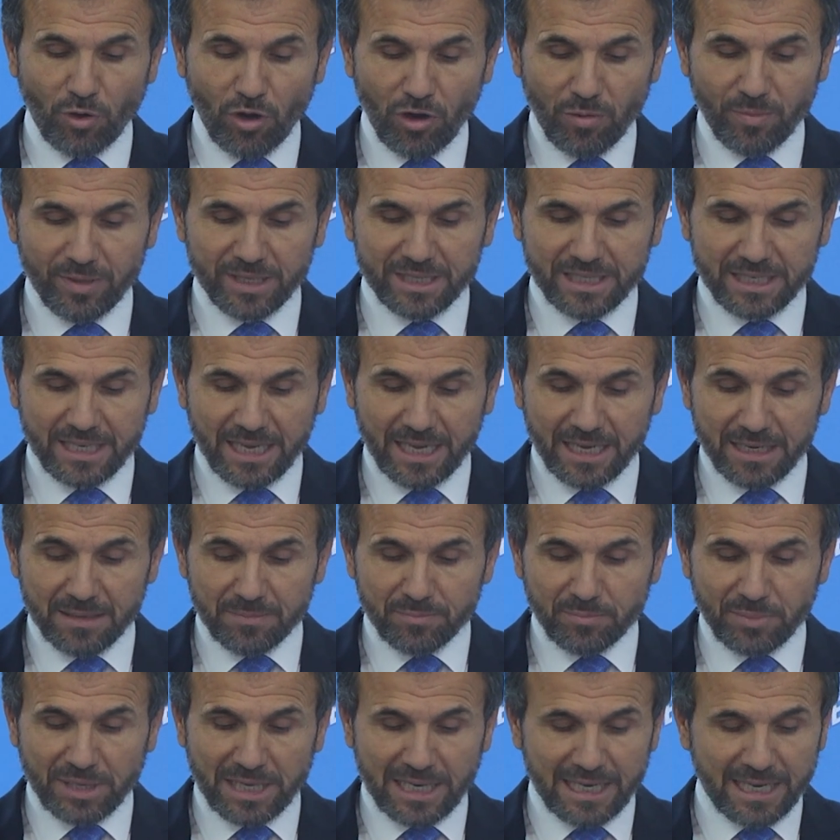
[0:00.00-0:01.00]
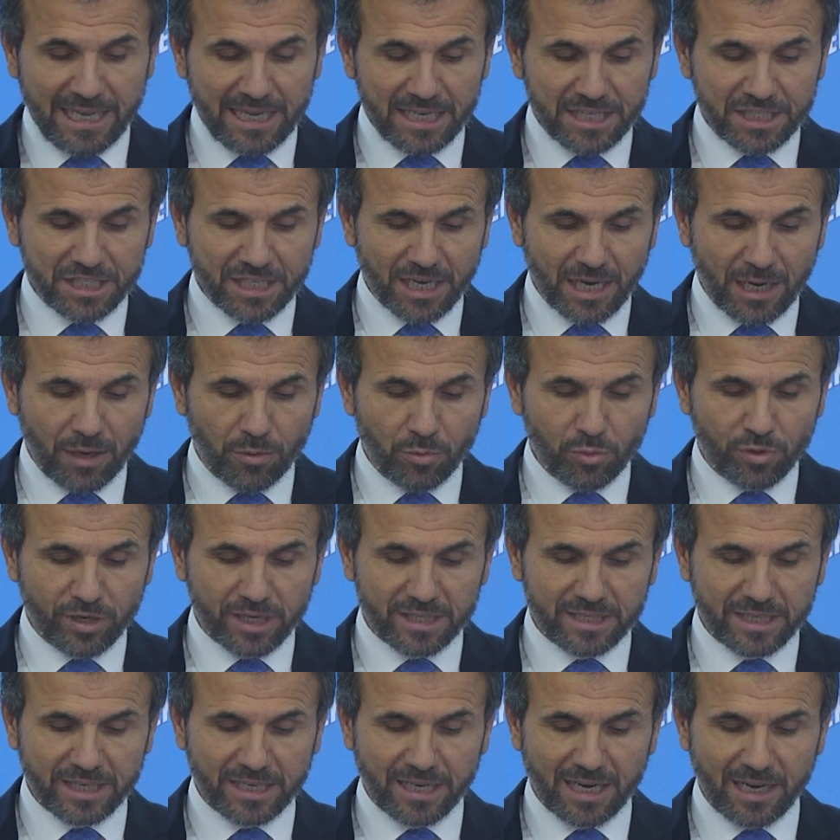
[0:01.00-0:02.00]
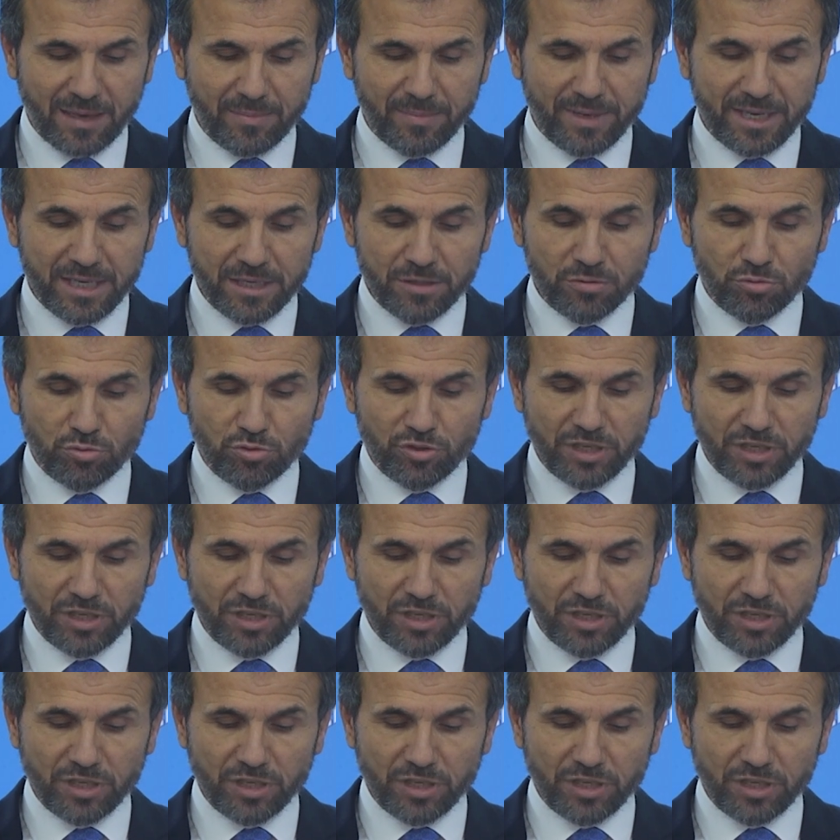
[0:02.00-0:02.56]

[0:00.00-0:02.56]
bölme diyen binlerce avukata rağmen